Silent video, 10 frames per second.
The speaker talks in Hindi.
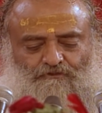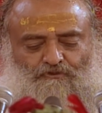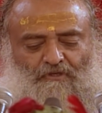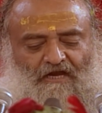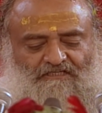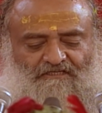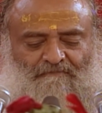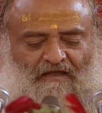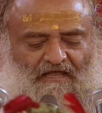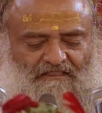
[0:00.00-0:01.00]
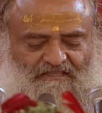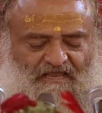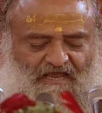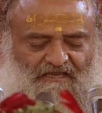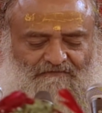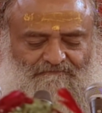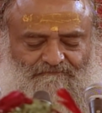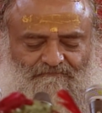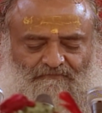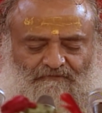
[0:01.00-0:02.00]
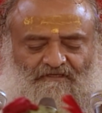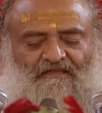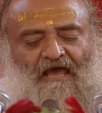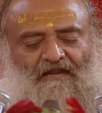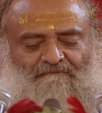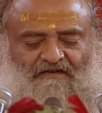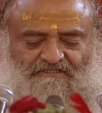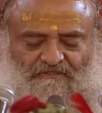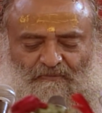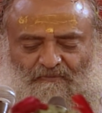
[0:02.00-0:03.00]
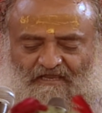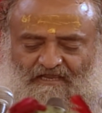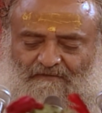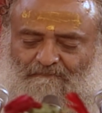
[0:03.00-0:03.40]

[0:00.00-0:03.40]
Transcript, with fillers: चौरासीवा अध्याय ग्यारहवा श्लोक है